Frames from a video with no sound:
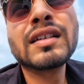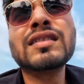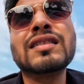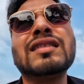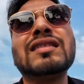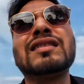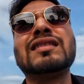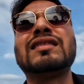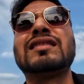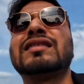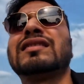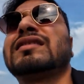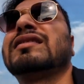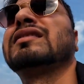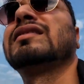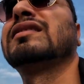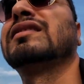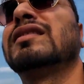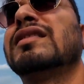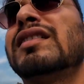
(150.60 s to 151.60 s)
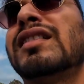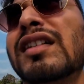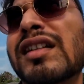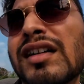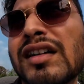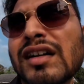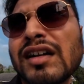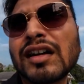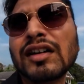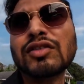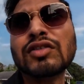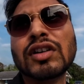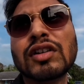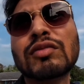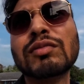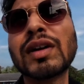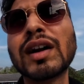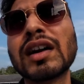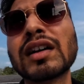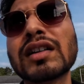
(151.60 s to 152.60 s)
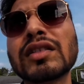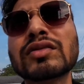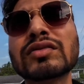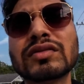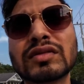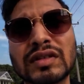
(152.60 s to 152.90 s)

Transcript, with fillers: से हाँ हाँ आओ आओ बाहर आओ